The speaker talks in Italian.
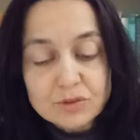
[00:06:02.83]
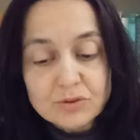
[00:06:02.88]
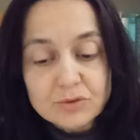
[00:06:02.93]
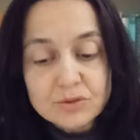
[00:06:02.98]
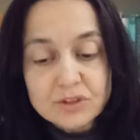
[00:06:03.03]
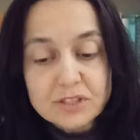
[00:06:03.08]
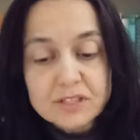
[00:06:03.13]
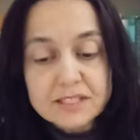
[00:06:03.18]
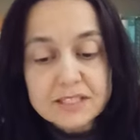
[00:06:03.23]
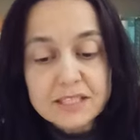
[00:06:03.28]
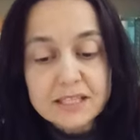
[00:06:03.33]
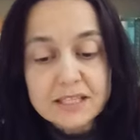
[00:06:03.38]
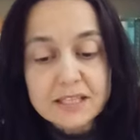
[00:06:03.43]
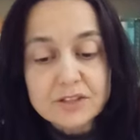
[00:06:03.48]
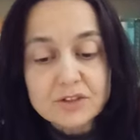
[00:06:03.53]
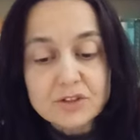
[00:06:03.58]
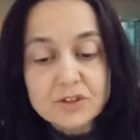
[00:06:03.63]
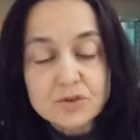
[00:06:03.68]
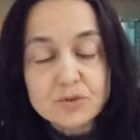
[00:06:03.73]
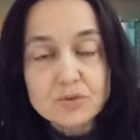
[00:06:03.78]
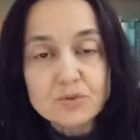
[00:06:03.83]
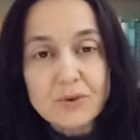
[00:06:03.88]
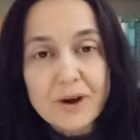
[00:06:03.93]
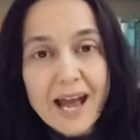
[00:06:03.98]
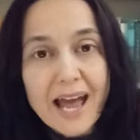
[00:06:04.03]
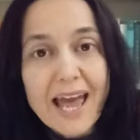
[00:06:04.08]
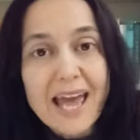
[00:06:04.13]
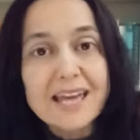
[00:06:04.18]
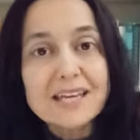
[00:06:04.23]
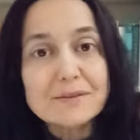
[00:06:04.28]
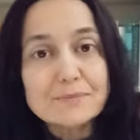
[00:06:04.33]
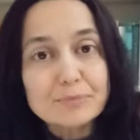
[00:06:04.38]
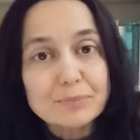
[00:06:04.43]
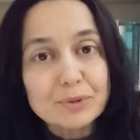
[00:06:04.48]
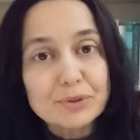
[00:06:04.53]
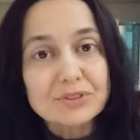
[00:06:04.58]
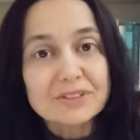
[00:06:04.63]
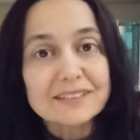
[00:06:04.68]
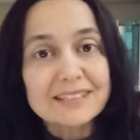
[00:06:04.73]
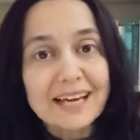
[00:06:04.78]
questo ci insegna Gesù, è
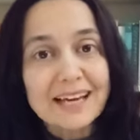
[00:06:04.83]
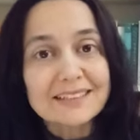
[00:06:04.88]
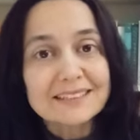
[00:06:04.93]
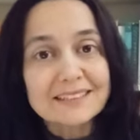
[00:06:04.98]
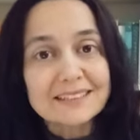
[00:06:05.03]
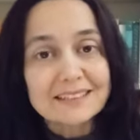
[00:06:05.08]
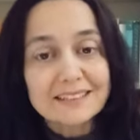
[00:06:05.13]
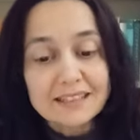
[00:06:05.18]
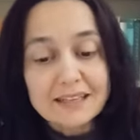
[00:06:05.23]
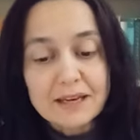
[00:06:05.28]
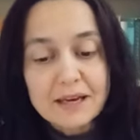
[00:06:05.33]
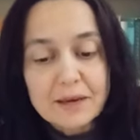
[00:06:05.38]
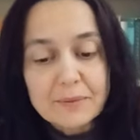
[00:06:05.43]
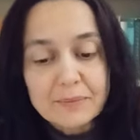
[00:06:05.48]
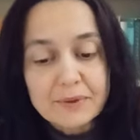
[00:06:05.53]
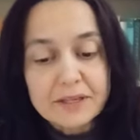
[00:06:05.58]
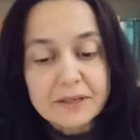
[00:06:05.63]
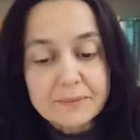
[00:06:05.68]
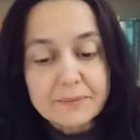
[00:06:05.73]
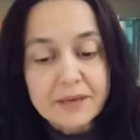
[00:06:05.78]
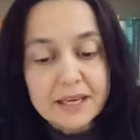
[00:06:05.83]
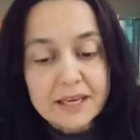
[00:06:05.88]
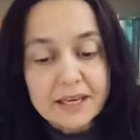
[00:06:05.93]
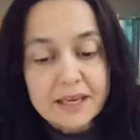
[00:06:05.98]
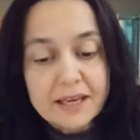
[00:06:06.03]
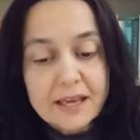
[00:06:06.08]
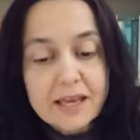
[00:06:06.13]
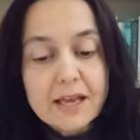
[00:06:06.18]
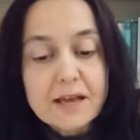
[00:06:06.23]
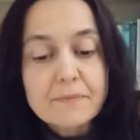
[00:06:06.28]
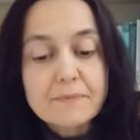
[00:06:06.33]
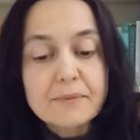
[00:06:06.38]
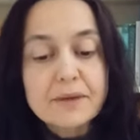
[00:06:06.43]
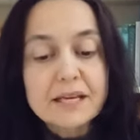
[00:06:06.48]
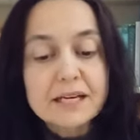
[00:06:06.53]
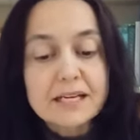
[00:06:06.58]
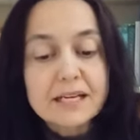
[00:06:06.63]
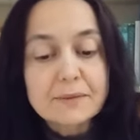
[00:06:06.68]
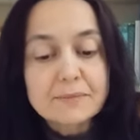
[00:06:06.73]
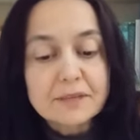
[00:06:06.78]
importante per me,
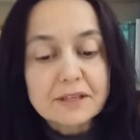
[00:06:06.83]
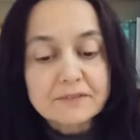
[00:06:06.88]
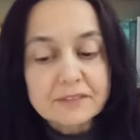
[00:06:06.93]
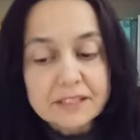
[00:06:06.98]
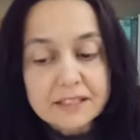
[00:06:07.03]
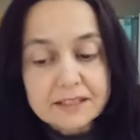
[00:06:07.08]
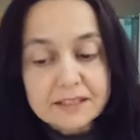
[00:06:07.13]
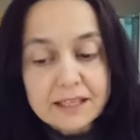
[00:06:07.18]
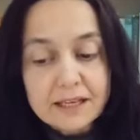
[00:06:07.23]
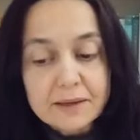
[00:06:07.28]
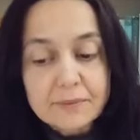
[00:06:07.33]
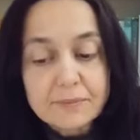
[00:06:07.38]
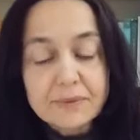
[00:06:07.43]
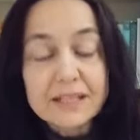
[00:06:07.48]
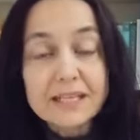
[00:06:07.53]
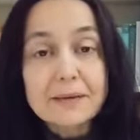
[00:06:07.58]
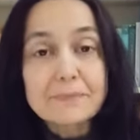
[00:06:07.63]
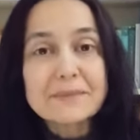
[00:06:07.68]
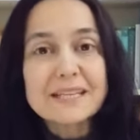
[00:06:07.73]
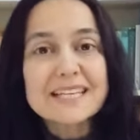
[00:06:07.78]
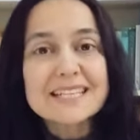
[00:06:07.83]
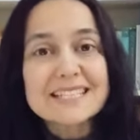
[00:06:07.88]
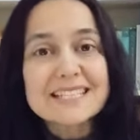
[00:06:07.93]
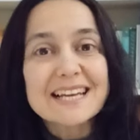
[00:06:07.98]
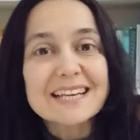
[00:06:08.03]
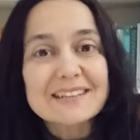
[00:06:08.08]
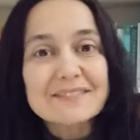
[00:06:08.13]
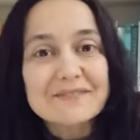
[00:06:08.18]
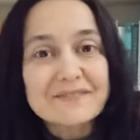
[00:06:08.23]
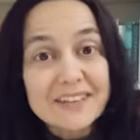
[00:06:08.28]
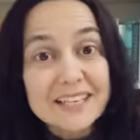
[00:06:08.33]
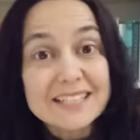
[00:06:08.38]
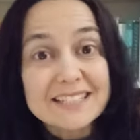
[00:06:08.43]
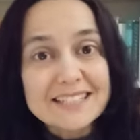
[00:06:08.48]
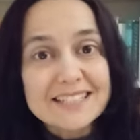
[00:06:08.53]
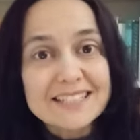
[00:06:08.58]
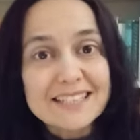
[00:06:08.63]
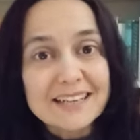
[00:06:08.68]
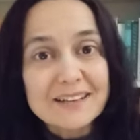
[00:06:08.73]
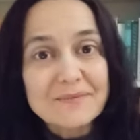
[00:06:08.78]
per la mia vita, per la mia
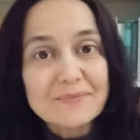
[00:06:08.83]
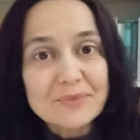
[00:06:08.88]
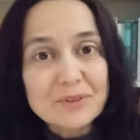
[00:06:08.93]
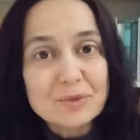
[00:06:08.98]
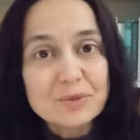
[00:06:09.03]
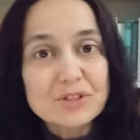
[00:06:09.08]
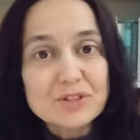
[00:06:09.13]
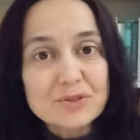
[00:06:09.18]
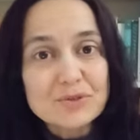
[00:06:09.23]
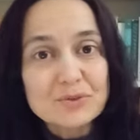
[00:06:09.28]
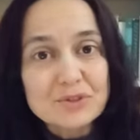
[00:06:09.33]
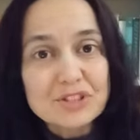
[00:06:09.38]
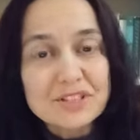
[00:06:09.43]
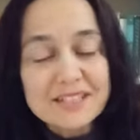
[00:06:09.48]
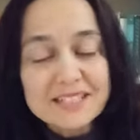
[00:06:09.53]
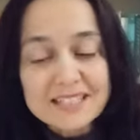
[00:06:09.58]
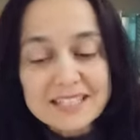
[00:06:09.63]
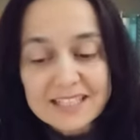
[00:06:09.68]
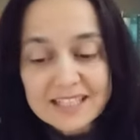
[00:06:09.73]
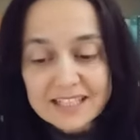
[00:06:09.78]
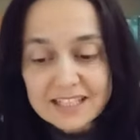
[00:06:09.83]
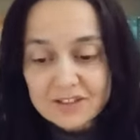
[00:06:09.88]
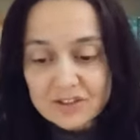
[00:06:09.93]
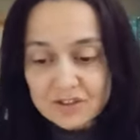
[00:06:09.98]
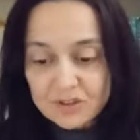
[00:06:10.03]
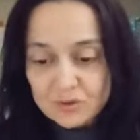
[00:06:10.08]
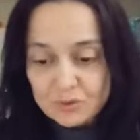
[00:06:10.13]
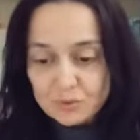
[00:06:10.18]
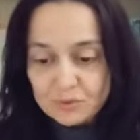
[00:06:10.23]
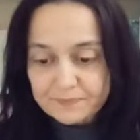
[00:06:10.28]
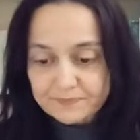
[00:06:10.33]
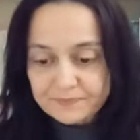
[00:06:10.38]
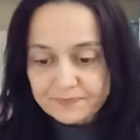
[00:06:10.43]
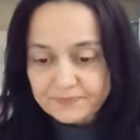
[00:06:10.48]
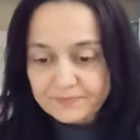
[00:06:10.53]
salvezza, questo ci insegna Gesù.